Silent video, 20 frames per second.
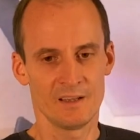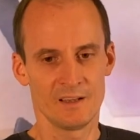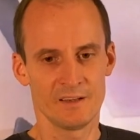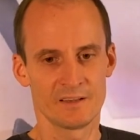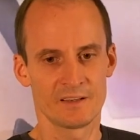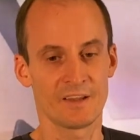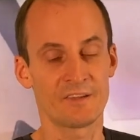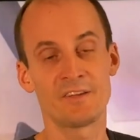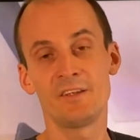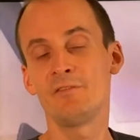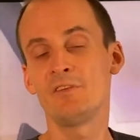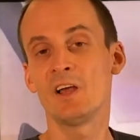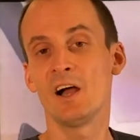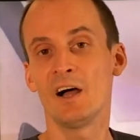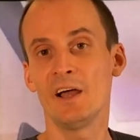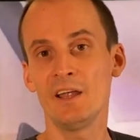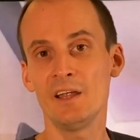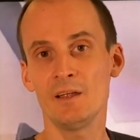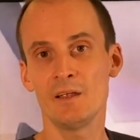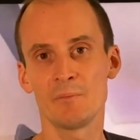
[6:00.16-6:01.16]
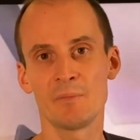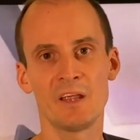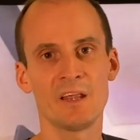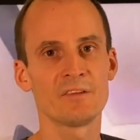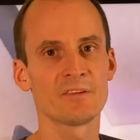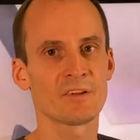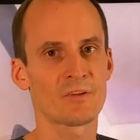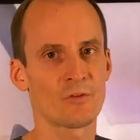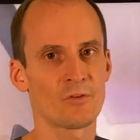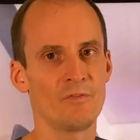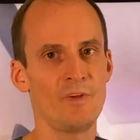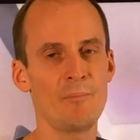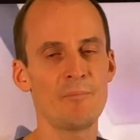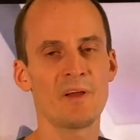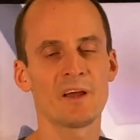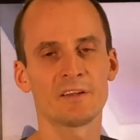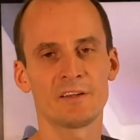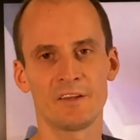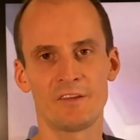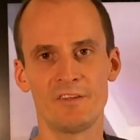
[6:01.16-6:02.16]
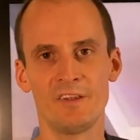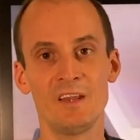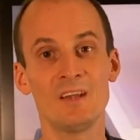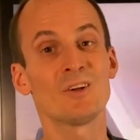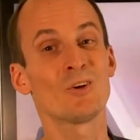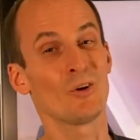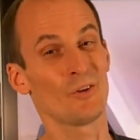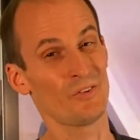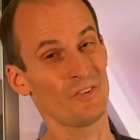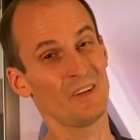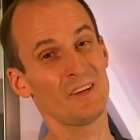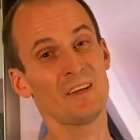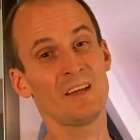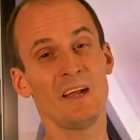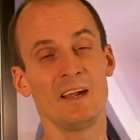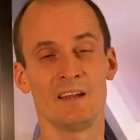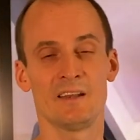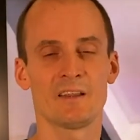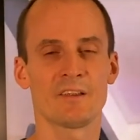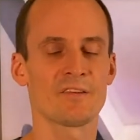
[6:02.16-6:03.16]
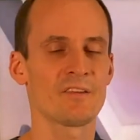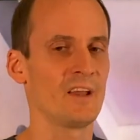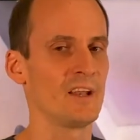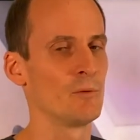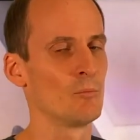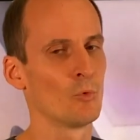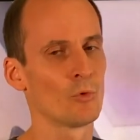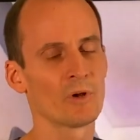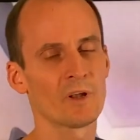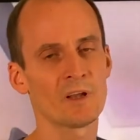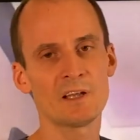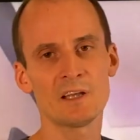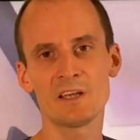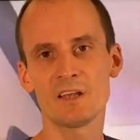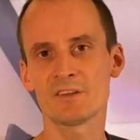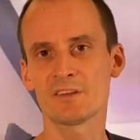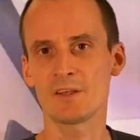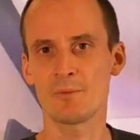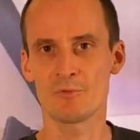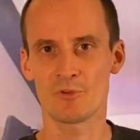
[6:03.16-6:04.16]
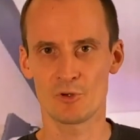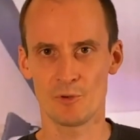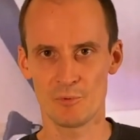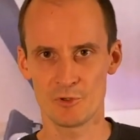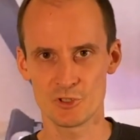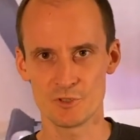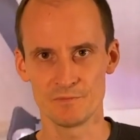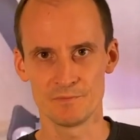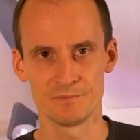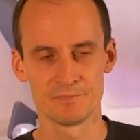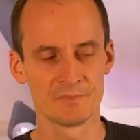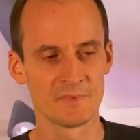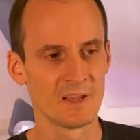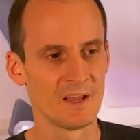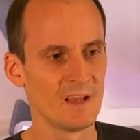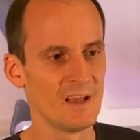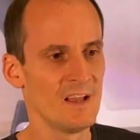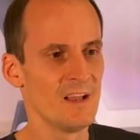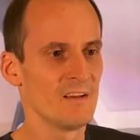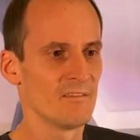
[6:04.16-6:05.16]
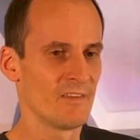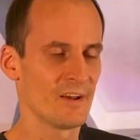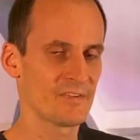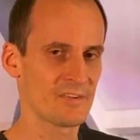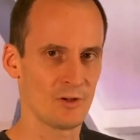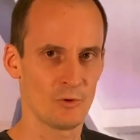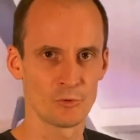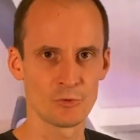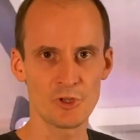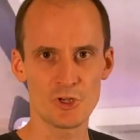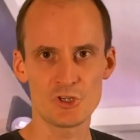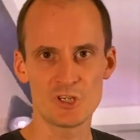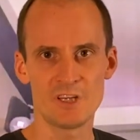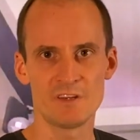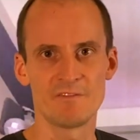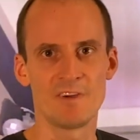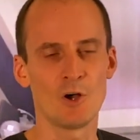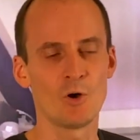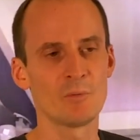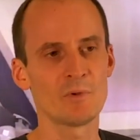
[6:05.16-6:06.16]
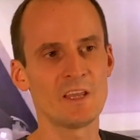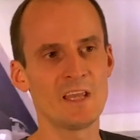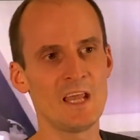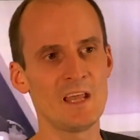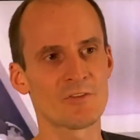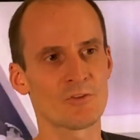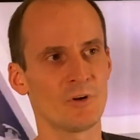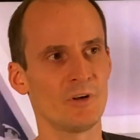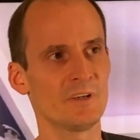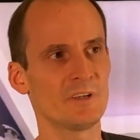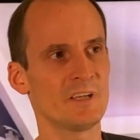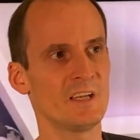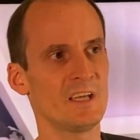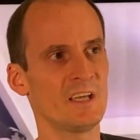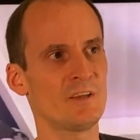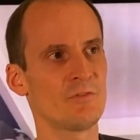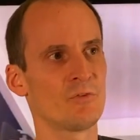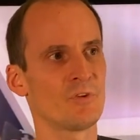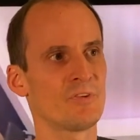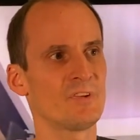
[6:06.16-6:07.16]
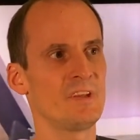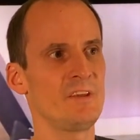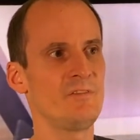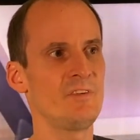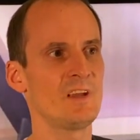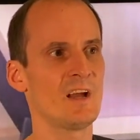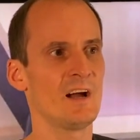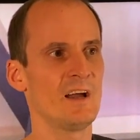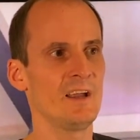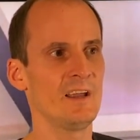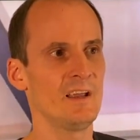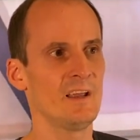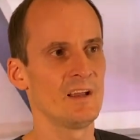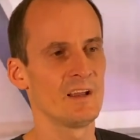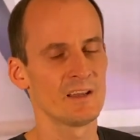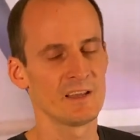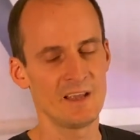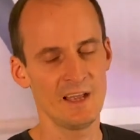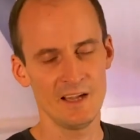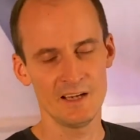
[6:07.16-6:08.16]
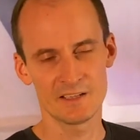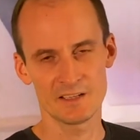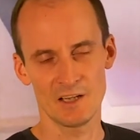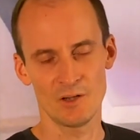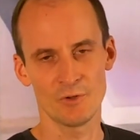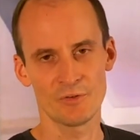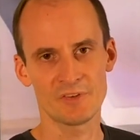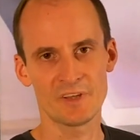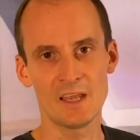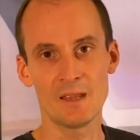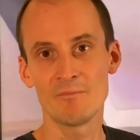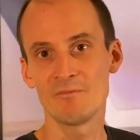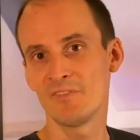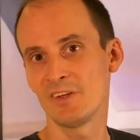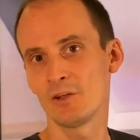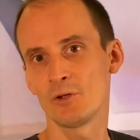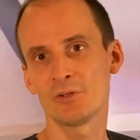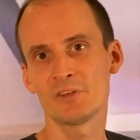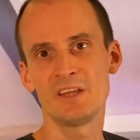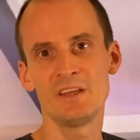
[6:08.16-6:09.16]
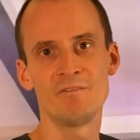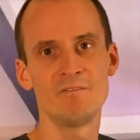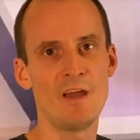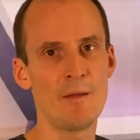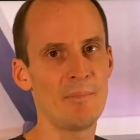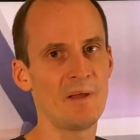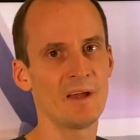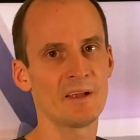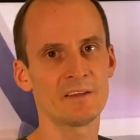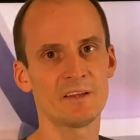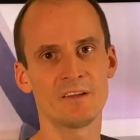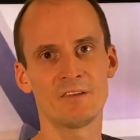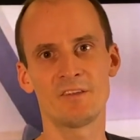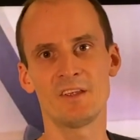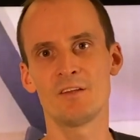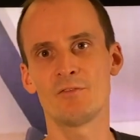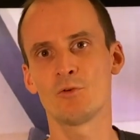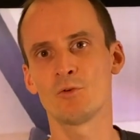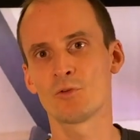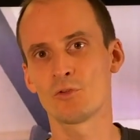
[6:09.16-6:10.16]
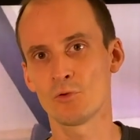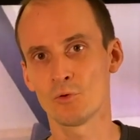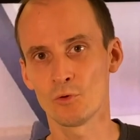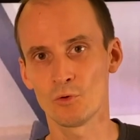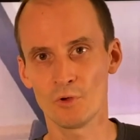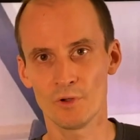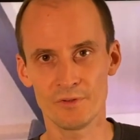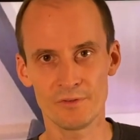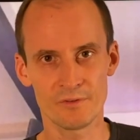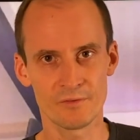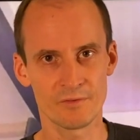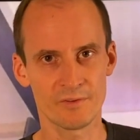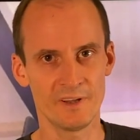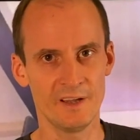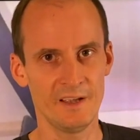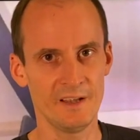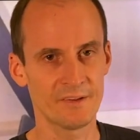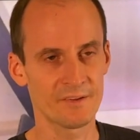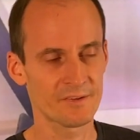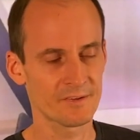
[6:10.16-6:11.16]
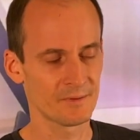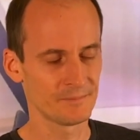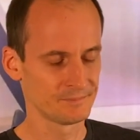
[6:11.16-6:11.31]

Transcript: Das CVI im Gegensatz zu WebRTC kostet Geld. Das ist eine monatliche Subscription. Was ist der Unterschied? Warum sollte ich für CVI Geld ausgeben, wenn doch die WebRTC-Funktion kostenfrei ist?